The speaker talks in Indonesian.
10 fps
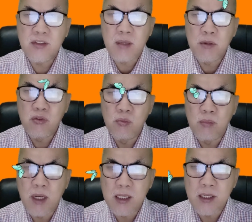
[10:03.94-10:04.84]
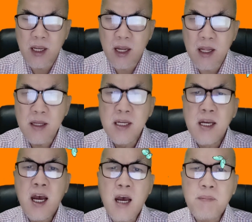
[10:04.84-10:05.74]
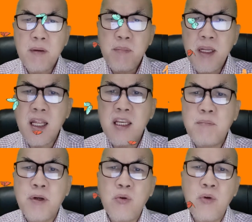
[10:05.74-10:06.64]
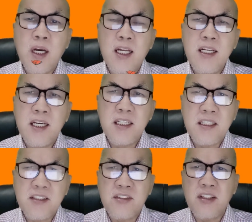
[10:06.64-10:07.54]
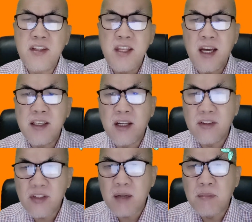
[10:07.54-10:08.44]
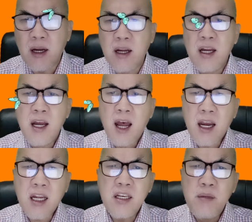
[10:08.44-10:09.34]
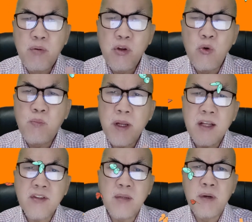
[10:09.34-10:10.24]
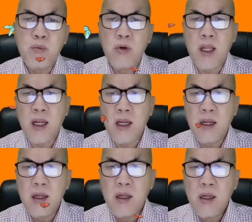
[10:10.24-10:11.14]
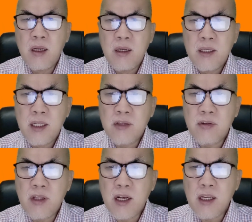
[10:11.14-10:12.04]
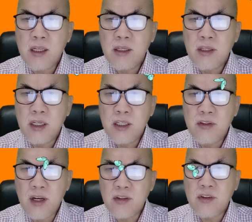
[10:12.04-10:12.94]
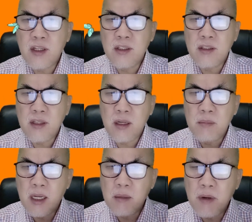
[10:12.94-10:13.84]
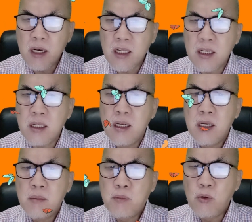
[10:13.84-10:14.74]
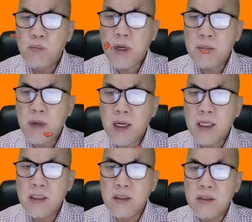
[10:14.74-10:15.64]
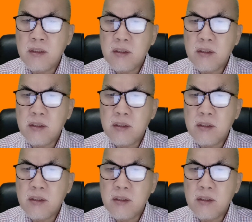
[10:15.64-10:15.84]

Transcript: sama jumlahnya apabila dipergunakan dengan kesetiaan yang sama akan diberi upah yang sama pula ya saudara yang dijelaskan tentang bagaimana perumpamaan